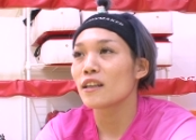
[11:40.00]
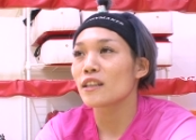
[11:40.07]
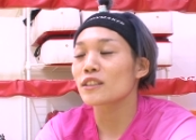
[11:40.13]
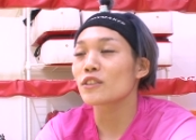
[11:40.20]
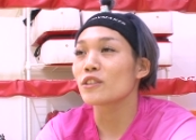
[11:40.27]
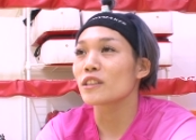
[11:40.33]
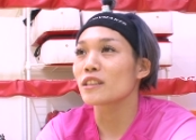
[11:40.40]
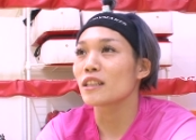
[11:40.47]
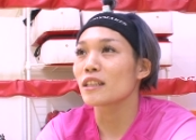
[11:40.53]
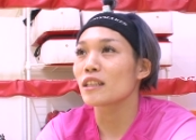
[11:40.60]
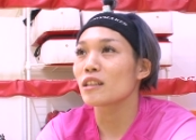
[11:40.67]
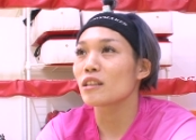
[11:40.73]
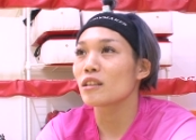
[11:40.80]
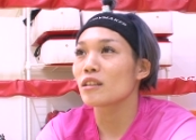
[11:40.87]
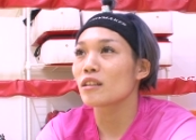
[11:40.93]
かそうですね
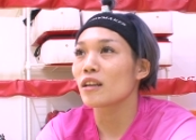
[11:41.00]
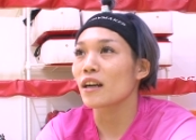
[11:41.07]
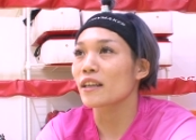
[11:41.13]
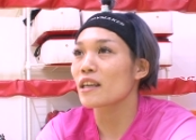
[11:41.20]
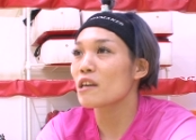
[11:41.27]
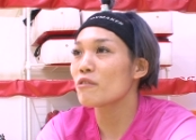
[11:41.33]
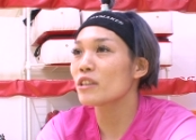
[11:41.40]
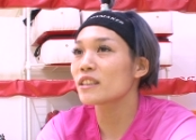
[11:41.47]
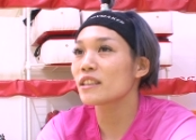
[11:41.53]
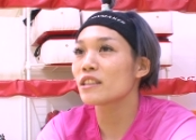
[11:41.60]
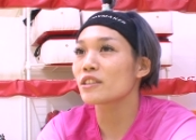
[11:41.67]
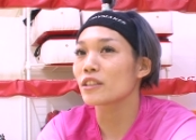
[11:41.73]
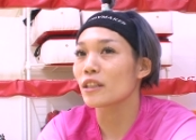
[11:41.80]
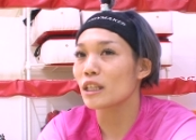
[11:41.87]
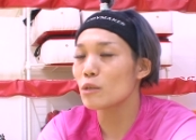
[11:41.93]
K1 選
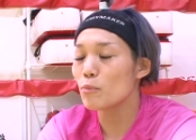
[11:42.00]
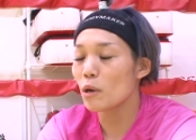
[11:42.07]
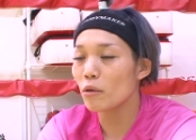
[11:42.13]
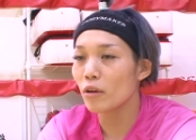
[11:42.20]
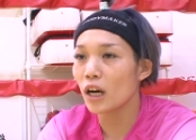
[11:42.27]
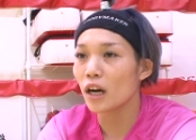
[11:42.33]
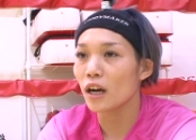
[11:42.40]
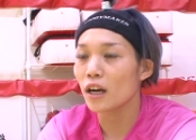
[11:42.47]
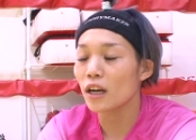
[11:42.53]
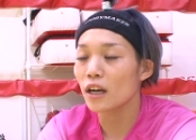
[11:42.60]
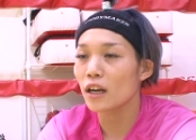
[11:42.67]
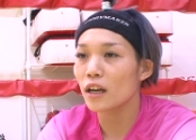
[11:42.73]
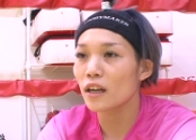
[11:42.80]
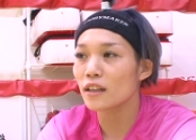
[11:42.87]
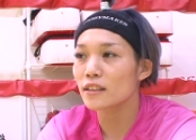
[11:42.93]
手で今は
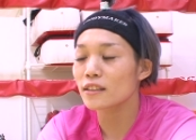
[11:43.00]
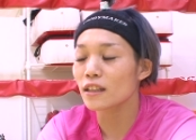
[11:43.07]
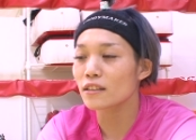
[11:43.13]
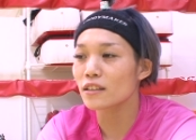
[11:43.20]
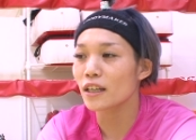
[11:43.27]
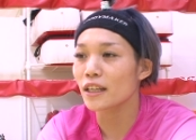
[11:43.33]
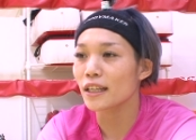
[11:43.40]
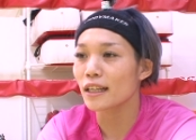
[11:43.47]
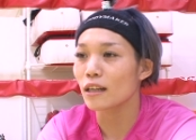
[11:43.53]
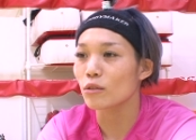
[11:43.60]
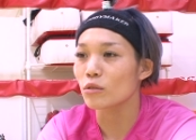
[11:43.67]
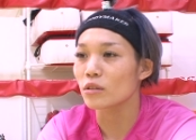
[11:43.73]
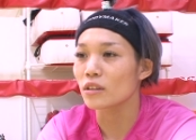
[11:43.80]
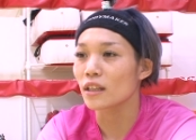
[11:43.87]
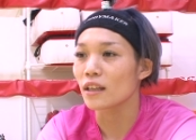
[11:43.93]
櫻井梨花
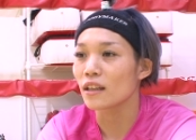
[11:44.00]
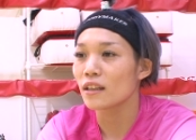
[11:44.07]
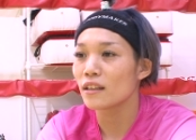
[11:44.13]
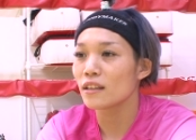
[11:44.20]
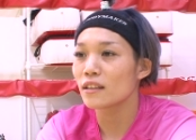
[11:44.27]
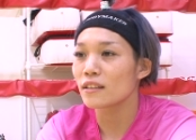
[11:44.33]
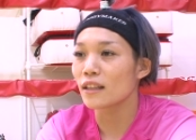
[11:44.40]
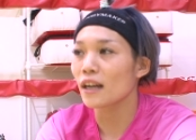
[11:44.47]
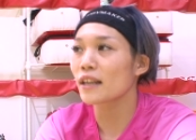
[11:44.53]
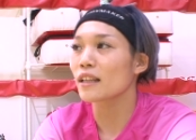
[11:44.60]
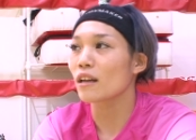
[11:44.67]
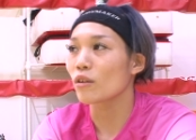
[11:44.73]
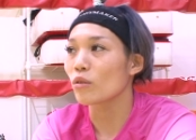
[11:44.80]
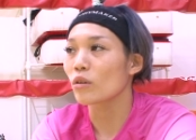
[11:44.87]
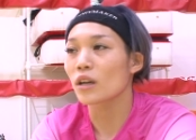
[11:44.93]
子って誰
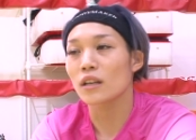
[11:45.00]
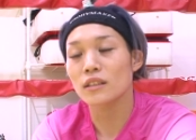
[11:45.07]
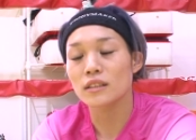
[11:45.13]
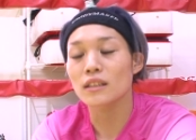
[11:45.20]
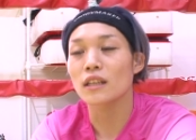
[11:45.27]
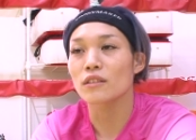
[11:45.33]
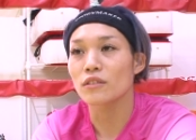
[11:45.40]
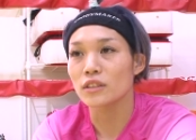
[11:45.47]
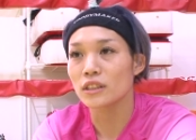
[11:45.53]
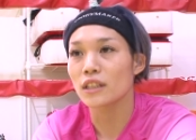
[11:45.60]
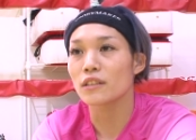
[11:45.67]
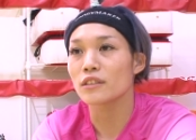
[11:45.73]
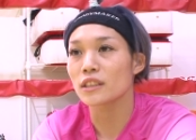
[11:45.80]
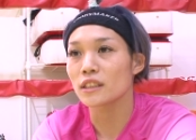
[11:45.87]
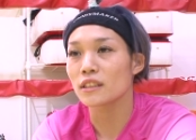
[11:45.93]
だろうからスタートし
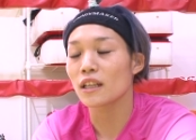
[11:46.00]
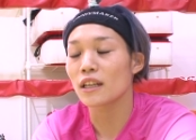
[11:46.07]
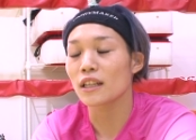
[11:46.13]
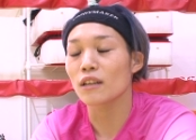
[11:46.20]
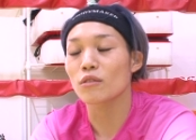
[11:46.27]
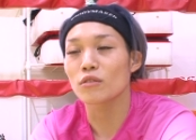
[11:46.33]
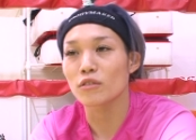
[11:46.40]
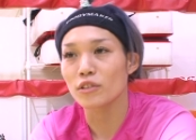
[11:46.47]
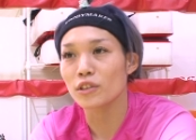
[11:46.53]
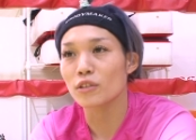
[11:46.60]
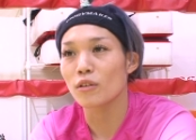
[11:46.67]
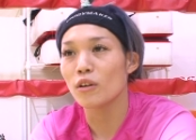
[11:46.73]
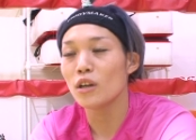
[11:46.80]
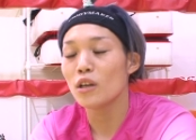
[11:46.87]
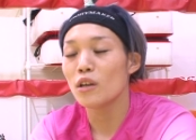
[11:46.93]
てるし誰だこの
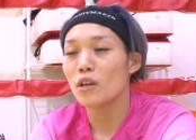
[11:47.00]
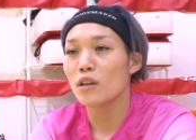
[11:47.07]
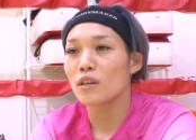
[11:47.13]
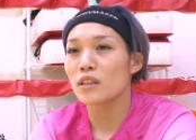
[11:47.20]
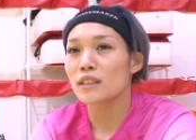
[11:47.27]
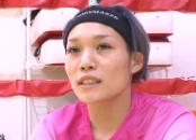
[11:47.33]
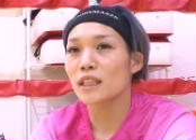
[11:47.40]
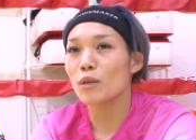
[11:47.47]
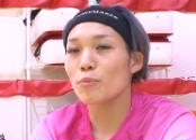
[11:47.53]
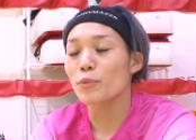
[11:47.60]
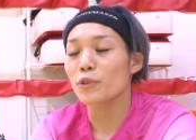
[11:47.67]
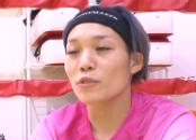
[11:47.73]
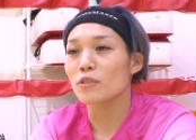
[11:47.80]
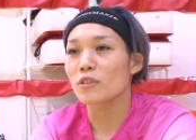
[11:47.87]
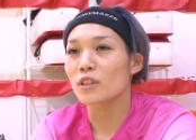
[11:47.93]
人
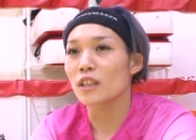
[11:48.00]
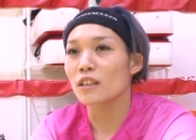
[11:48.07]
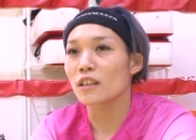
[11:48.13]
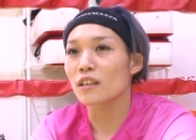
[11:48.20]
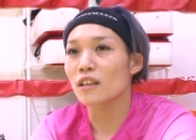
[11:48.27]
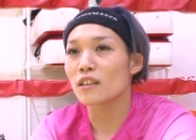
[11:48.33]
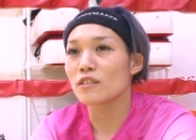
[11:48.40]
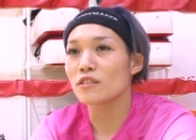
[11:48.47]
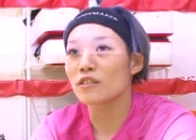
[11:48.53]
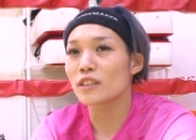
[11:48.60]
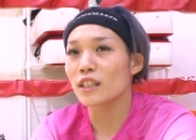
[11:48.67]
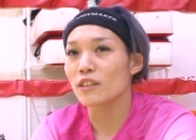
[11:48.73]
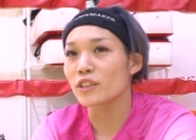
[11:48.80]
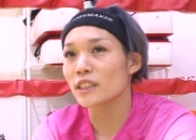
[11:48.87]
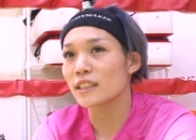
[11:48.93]
チャンピオンと戦う
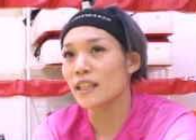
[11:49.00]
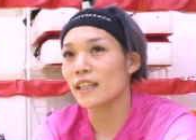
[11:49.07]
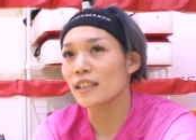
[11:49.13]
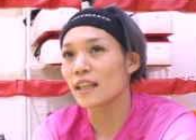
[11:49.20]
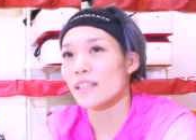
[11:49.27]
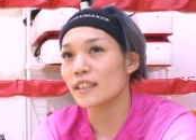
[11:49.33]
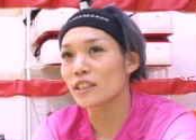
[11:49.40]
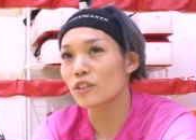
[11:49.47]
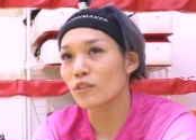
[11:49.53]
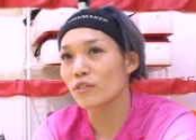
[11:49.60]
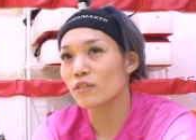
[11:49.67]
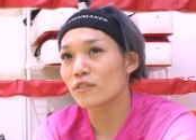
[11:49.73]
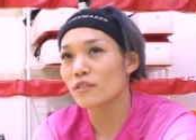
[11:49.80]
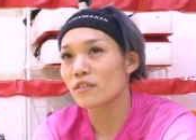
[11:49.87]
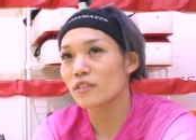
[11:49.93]
けど知らない人
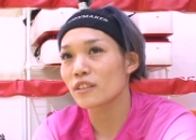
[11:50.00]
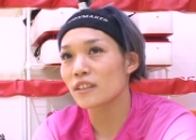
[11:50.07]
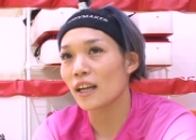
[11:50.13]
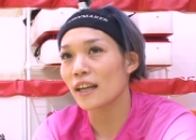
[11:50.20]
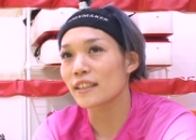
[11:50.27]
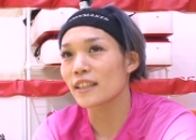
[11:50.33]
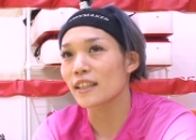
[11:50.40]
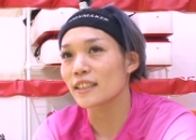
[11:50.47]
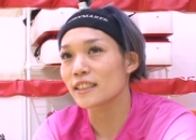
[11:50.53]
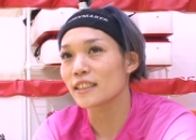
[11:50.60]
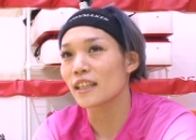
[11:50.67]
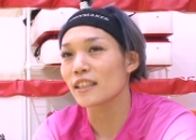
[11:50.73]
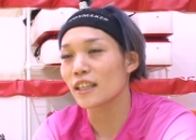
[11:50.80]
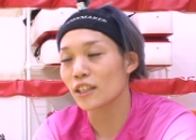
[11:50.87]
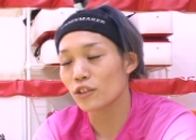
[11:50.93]
相手が知
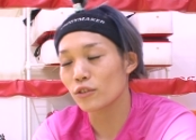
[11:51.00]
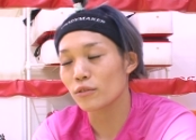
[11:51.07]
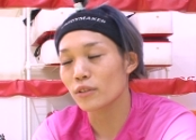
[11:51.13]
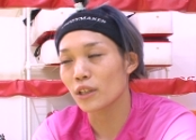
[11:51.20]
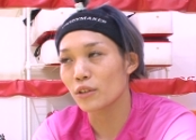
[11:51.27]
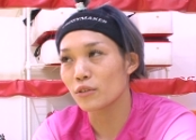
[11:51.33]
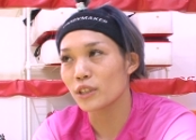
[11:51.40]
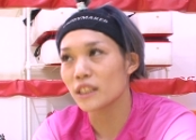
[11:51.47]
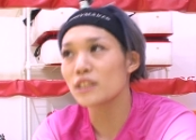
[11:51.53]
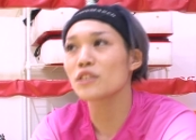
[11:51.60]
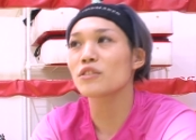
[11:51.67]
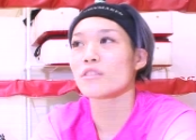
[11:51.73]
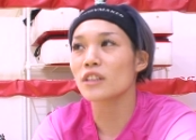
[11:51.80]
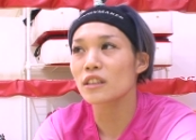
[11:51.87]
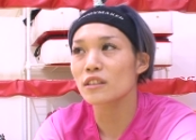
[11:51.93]
らない人っていう印
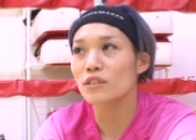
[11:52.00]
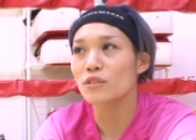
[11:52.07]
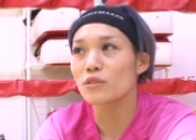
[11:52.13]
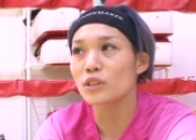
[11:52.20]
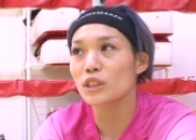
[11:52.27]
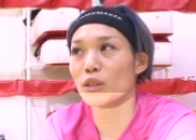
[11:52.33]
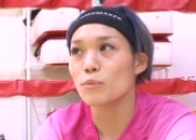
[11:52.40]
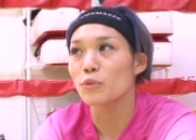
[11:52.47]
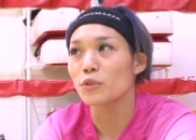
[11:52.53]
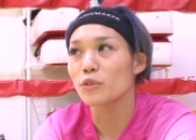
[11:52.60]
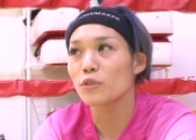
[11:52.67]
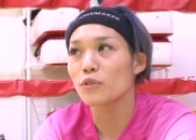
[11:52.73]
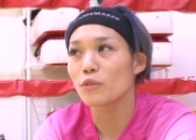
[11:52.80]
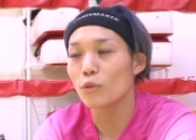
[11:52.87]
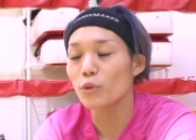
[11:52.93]
象がどうしても
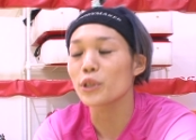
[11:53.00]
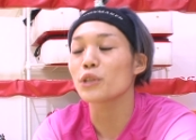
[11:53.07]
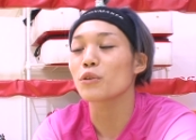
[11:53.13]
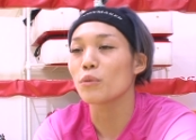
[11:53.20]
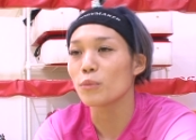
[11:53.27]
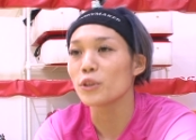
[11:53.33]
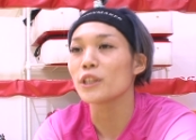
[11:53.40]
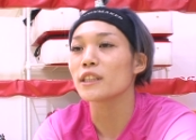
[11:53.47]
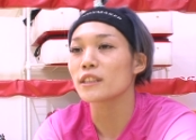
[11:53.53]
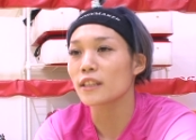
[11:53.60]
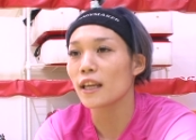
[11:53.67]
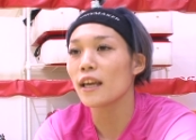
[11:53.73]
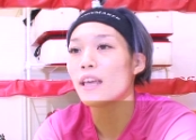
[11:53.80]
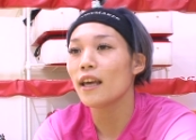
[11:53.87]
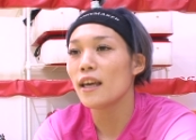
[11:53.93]
多いと思うんです
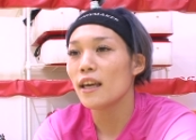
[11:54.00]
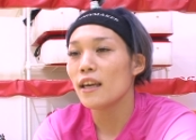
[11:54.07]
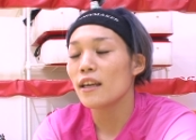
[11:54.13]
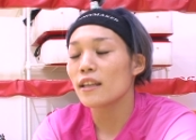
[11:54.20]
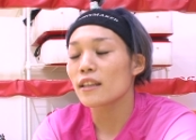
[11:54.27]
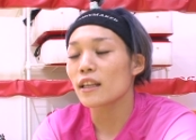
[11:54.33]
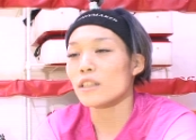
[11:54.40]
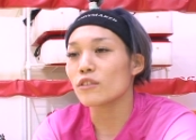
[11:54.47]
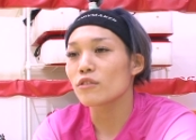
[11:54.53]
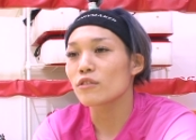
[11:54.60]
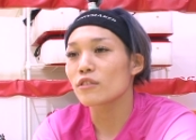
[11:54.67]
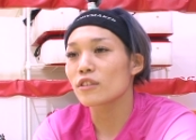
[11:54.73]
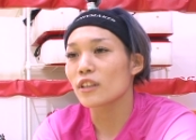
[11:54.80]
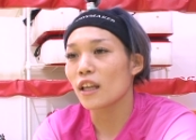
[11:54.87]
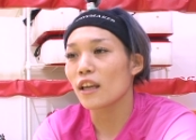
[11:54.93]
ね。なの
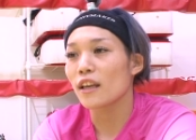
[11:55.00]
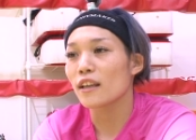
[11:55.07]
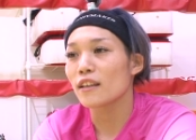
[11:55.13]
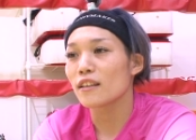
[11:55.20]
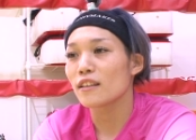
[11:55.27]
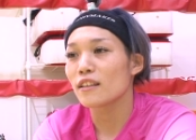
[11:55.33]
で